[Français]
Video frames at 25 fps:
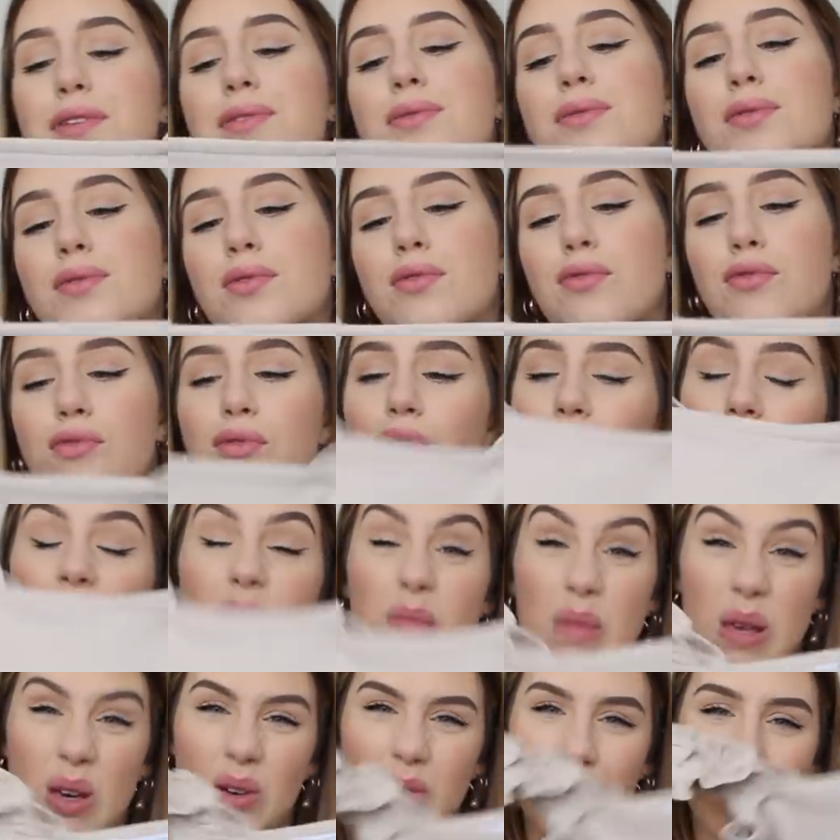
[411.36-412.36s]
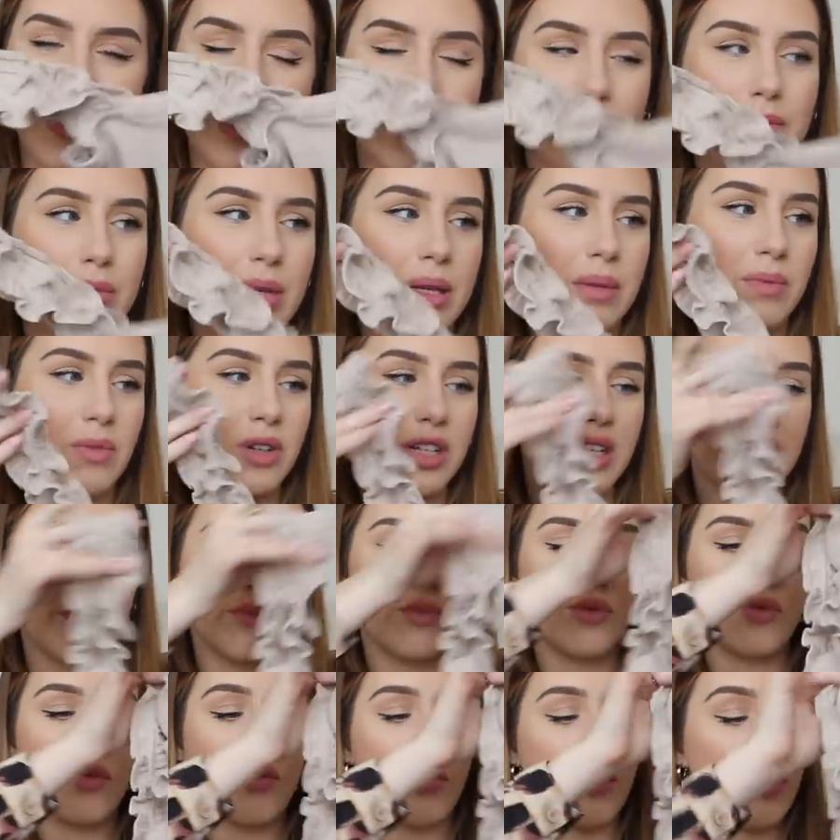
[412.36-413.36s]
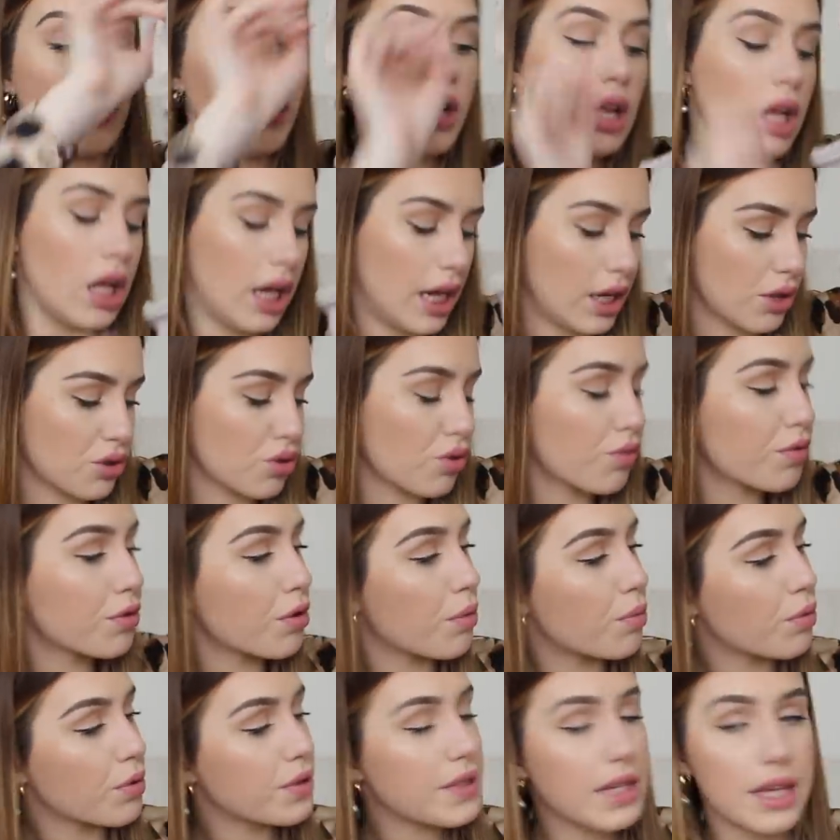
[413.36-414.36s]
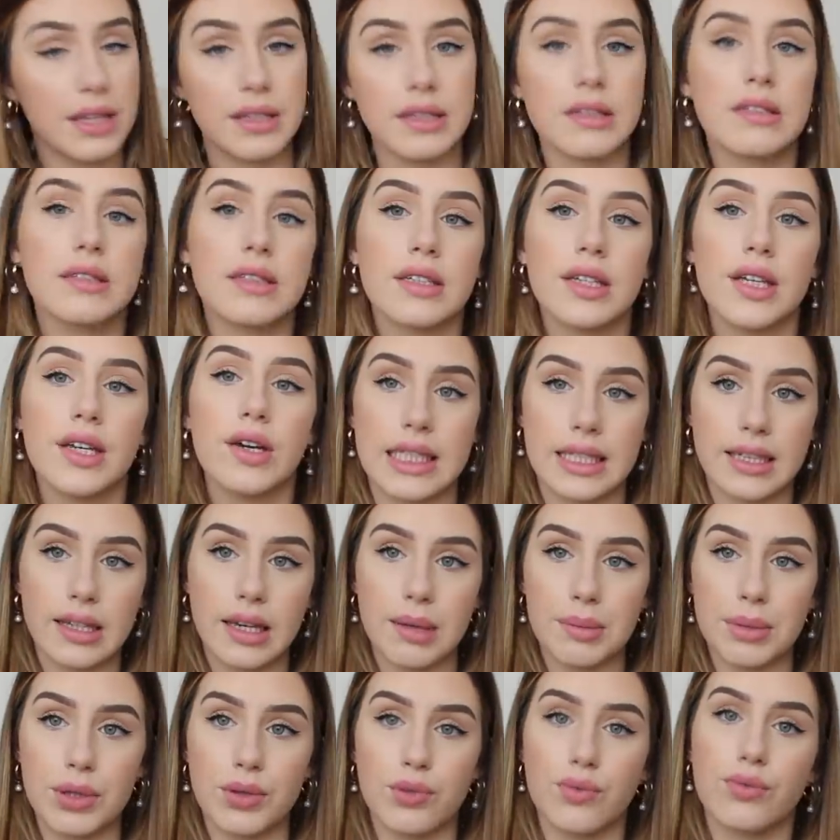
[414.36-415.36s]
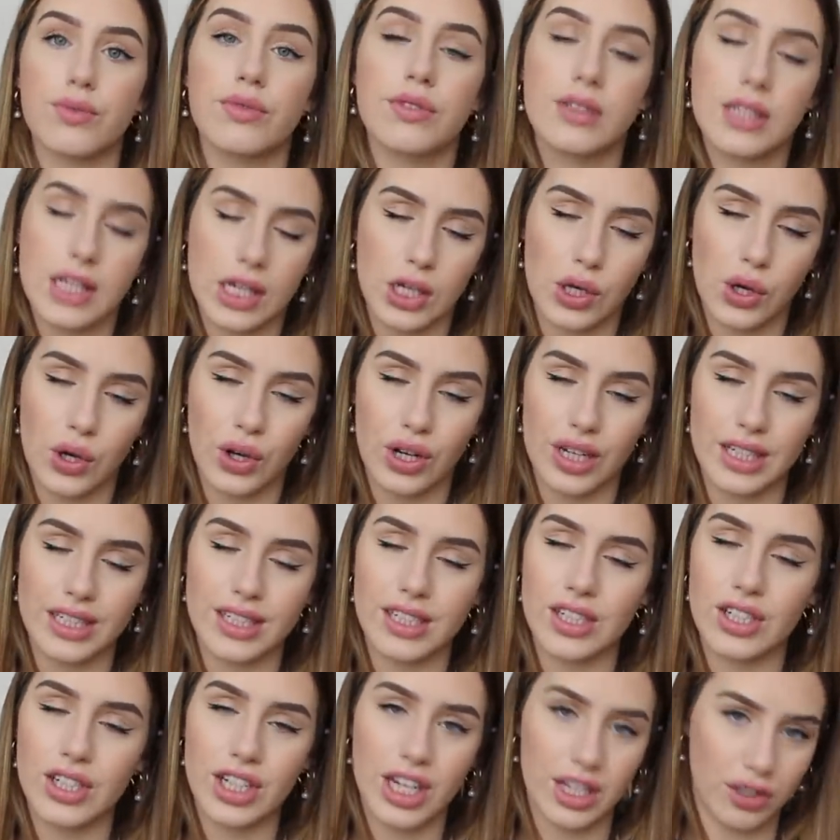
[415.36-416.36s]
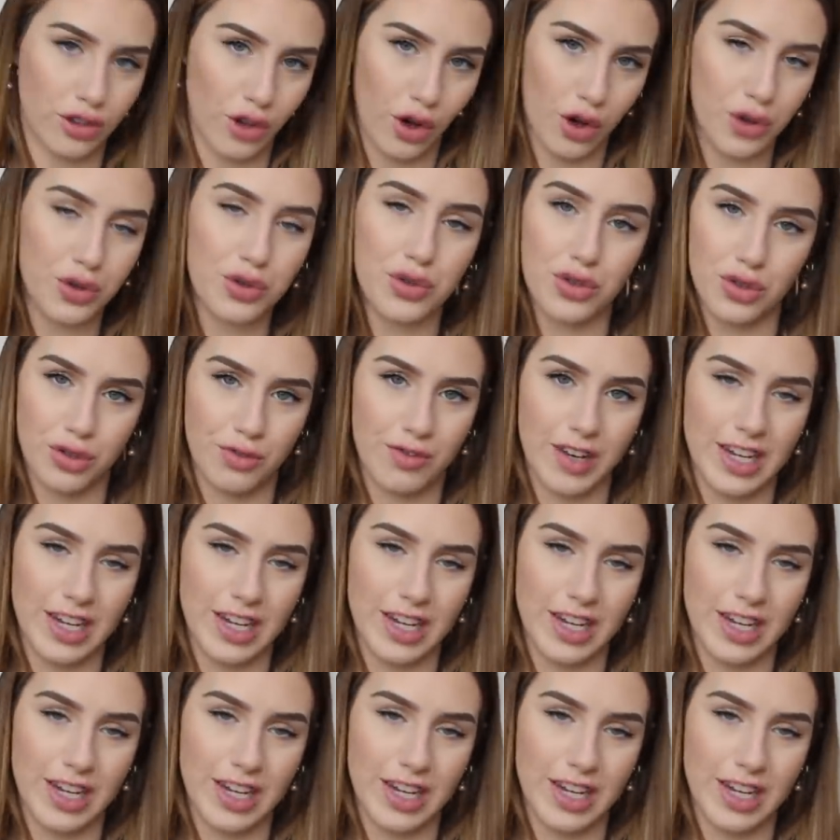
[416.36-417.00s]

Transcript: donc faut aimer aussi, mais moi j'aime beaucoup. Et je trouve que pour cet été, c'est très mignon, très girly, j'adore je